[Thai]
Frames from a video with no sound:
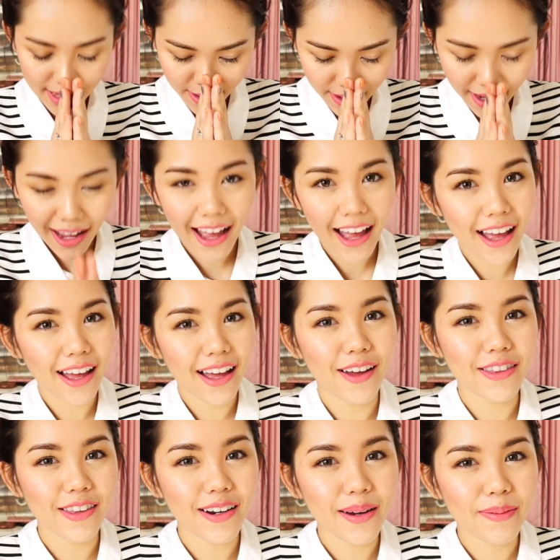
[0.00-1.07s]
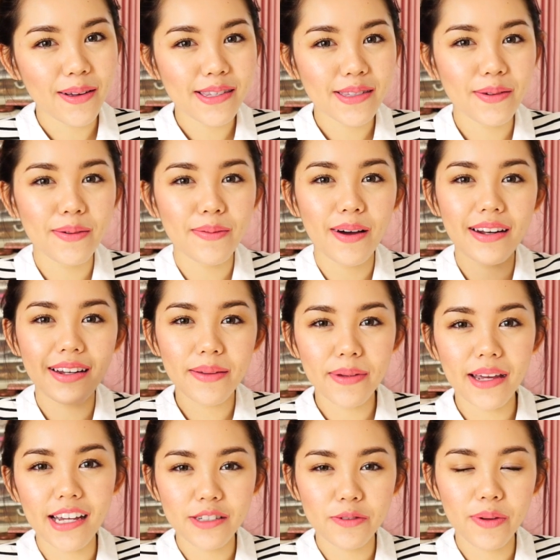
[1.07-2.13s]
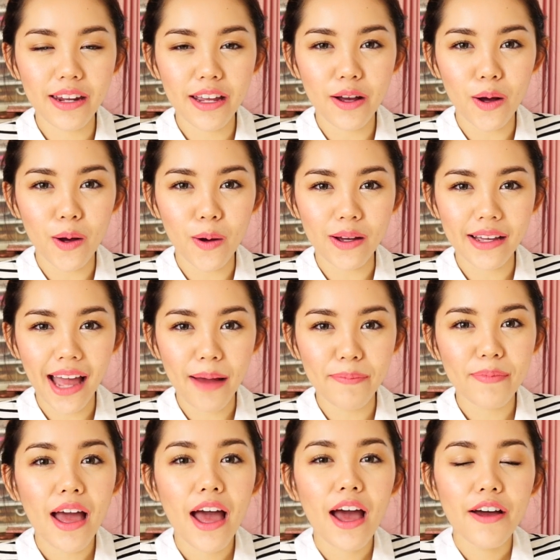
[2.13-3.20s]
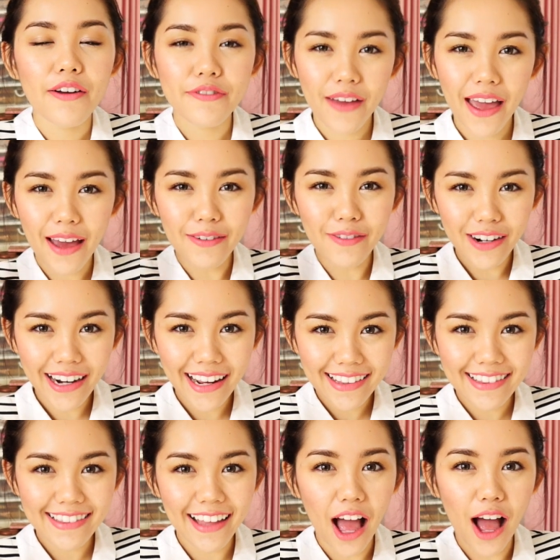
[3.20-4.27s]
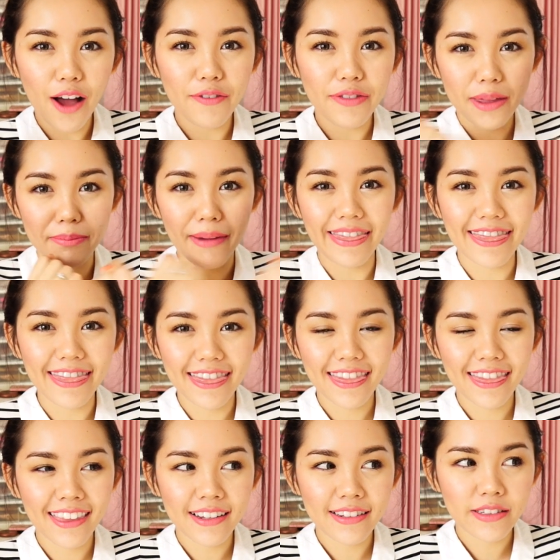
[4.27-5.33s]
สวัสดีค่ะ ขอต้อนรับเข้าสู่ Wonder Peach Video กับ Favorite of the Month